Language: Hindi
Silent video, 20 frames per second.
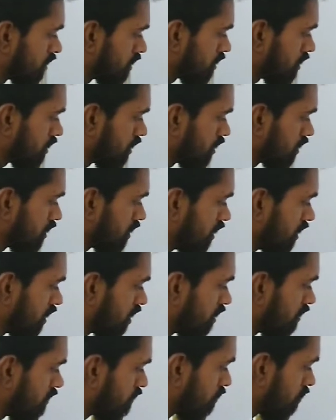सिक्सटी
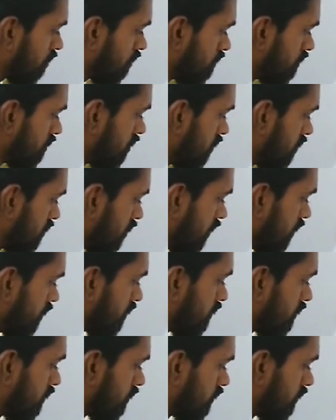डिग्री फ्रॉम दिस
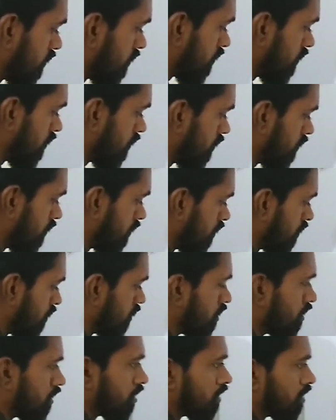
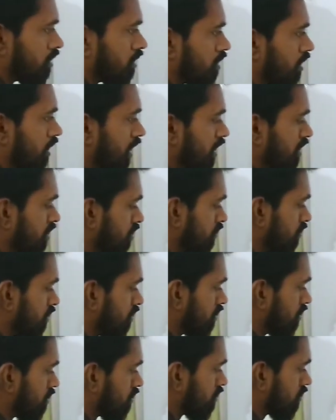साइड नाइन
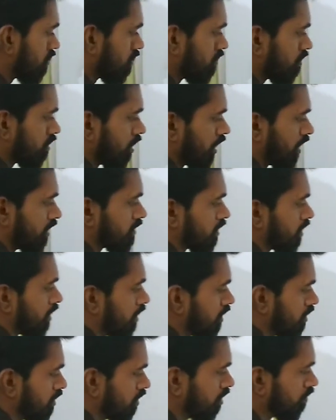न्यूटन ऐसा
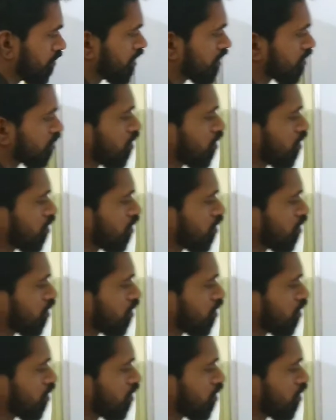है अभी